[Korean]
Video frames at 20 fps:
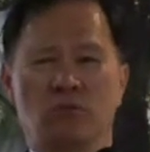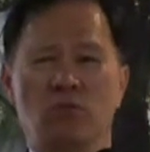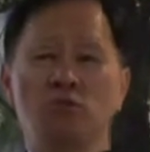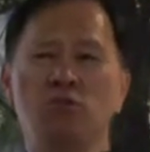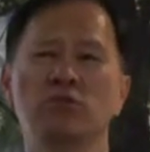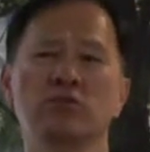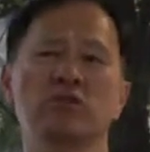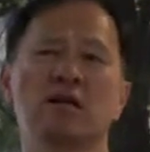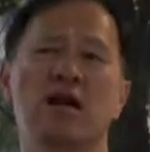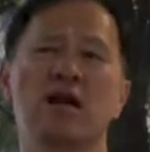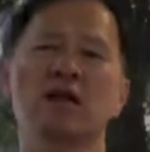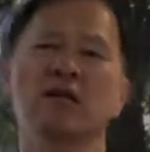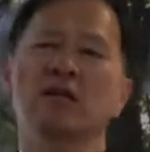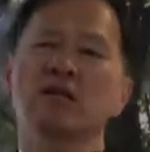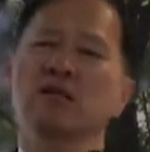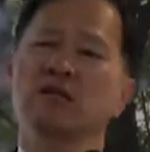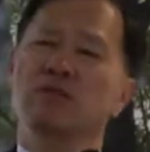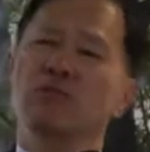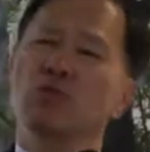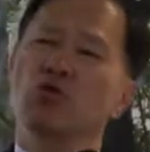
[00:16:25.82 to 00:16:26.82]
어째
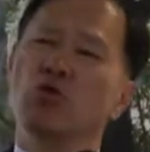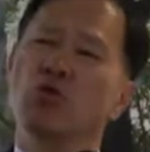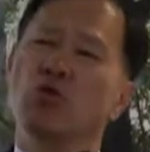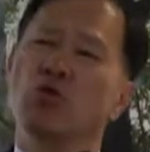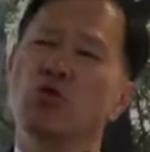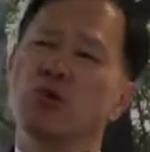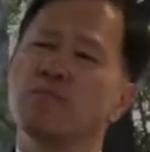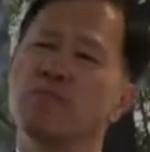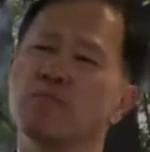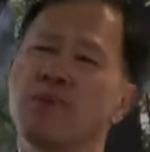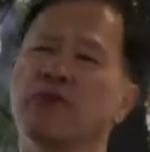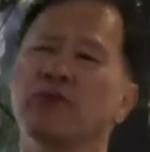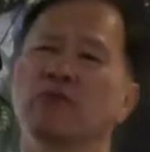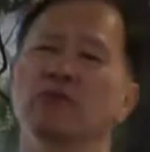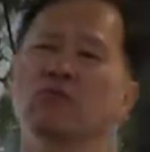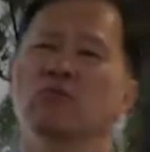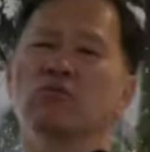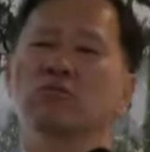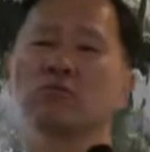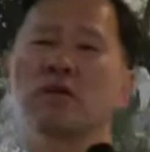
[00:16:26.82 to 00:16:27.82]
하나님 요렇게
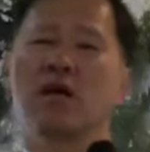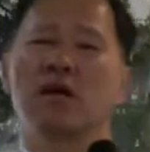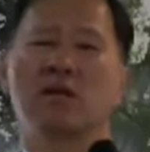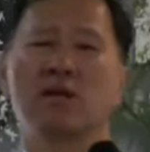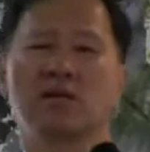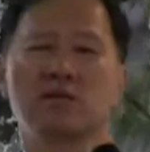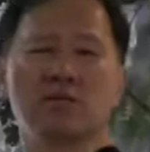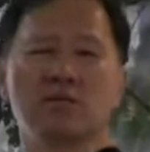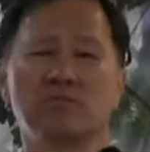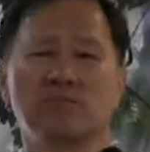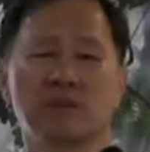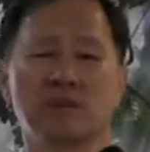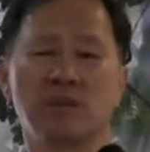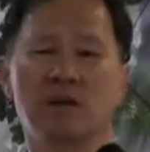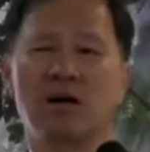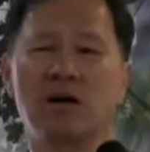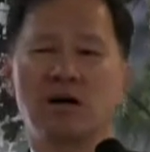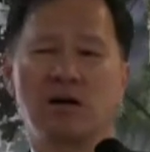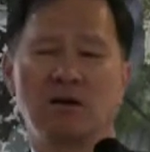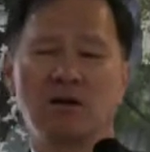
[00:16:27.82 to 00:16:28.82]
뺏기 역사 안
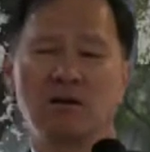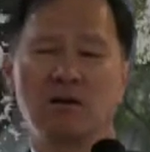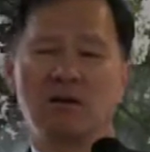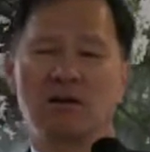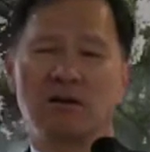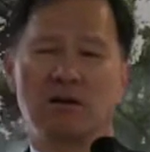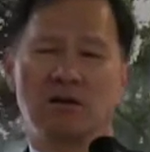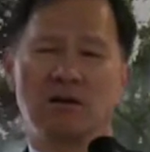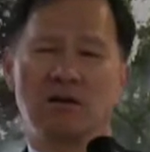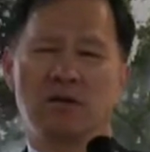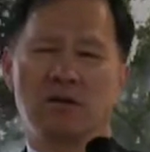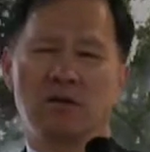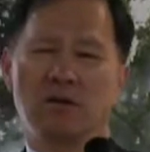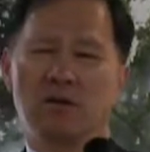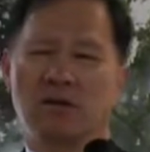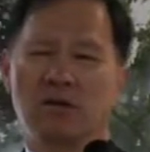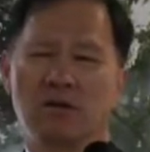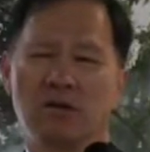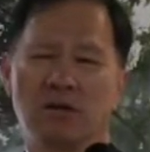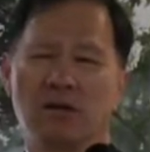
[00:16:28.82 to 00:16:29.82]
하십니까?
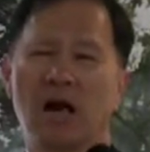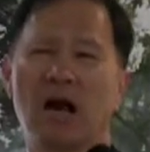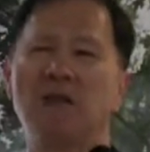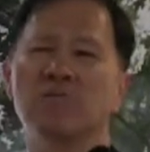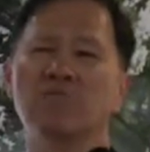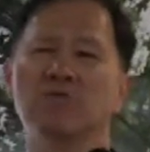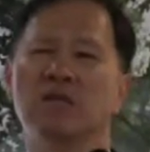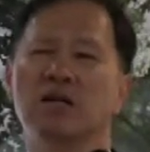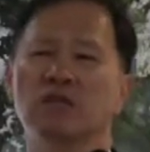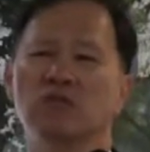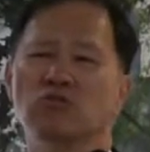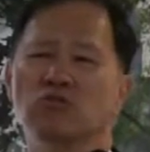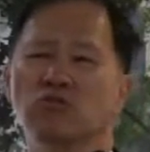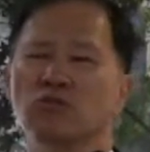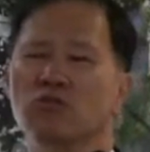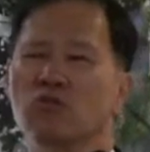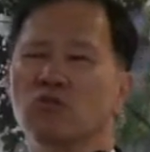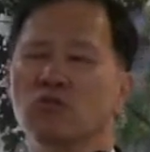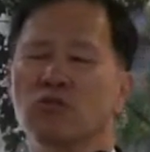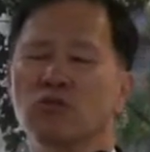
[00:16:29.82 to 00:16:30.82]
감사할 줄
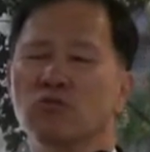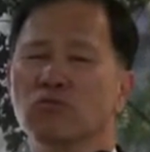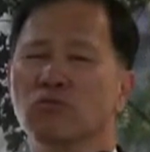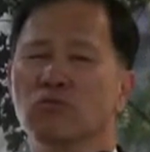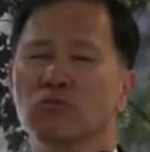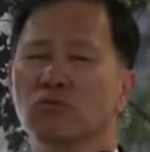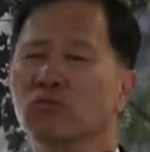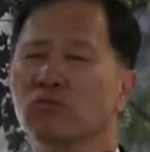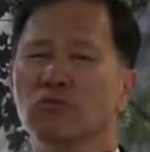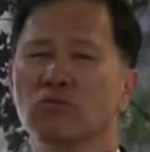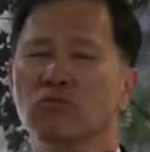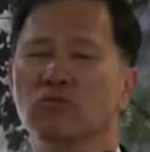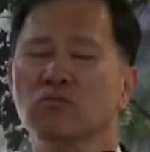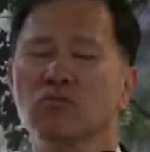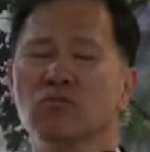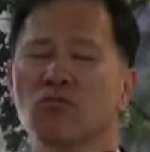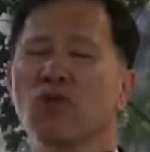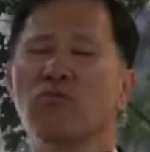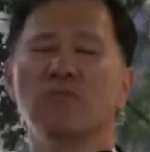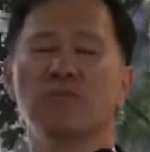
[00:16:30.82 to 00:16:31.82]
모르고서
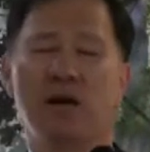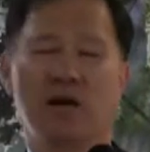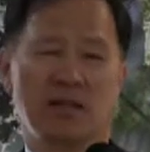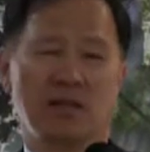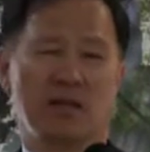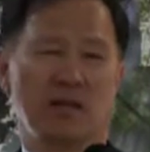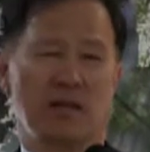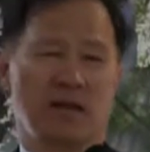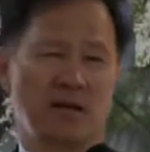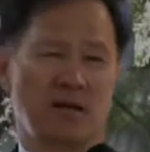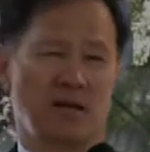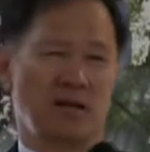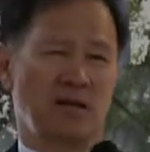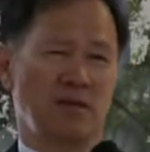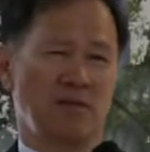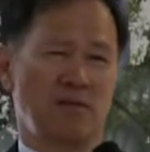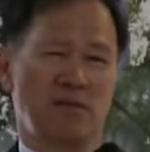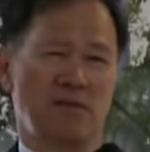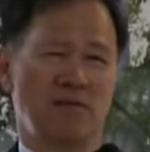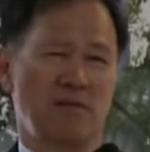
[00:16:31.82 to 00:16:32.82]

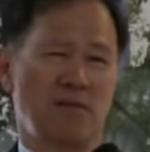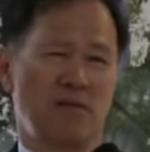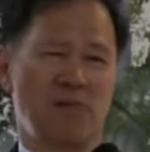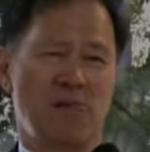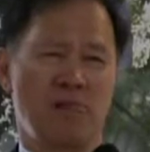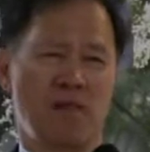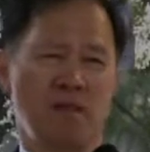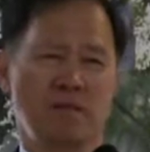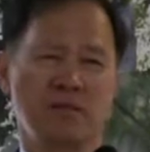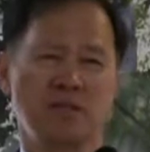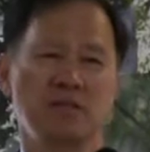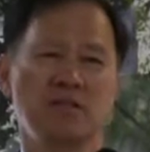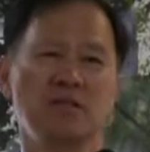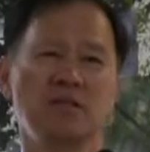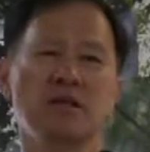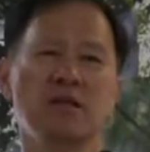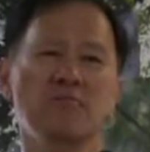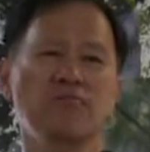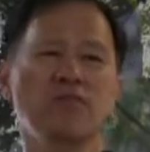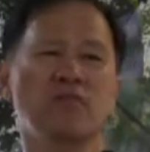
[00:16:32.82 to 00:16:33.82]
원망한다니까요.
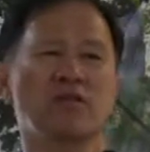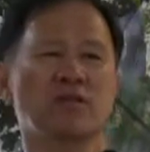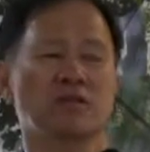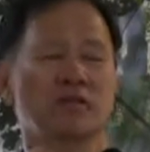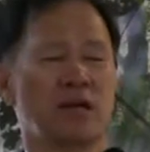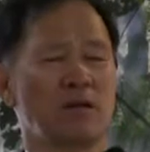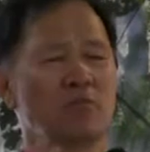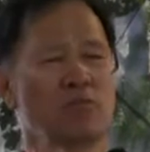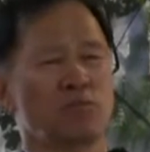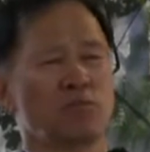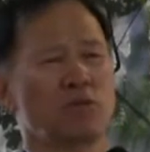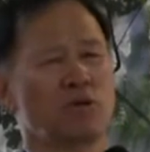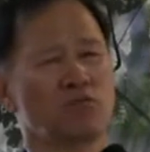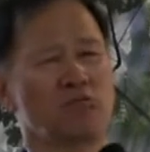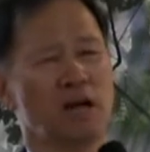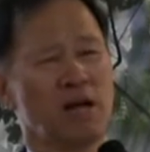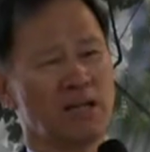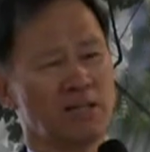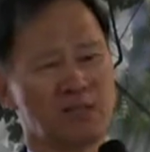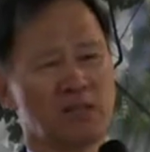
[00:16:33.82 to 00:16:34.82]
이게 뭐가
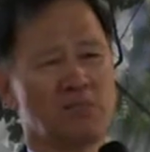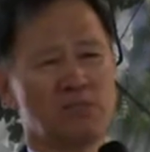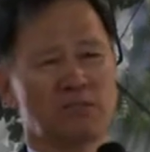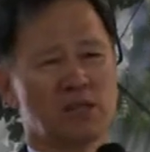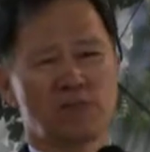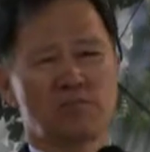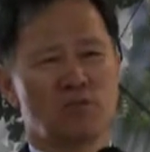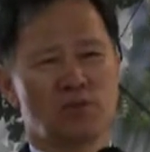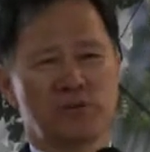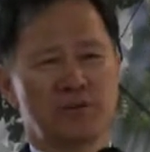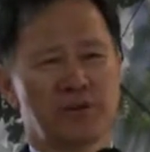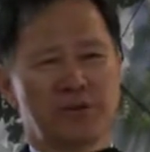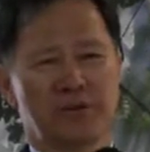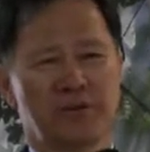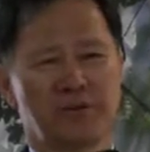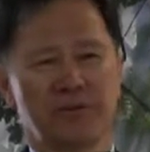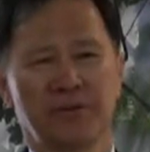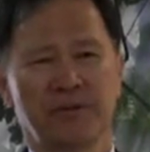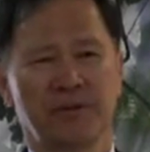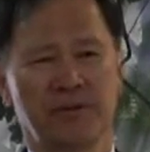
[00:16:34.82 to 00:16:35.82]
잘못돼도 한참 잘못된
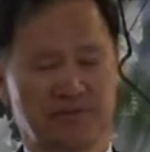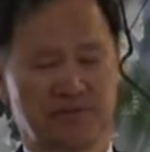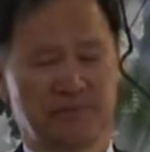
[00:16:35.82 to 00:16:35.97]
거예요.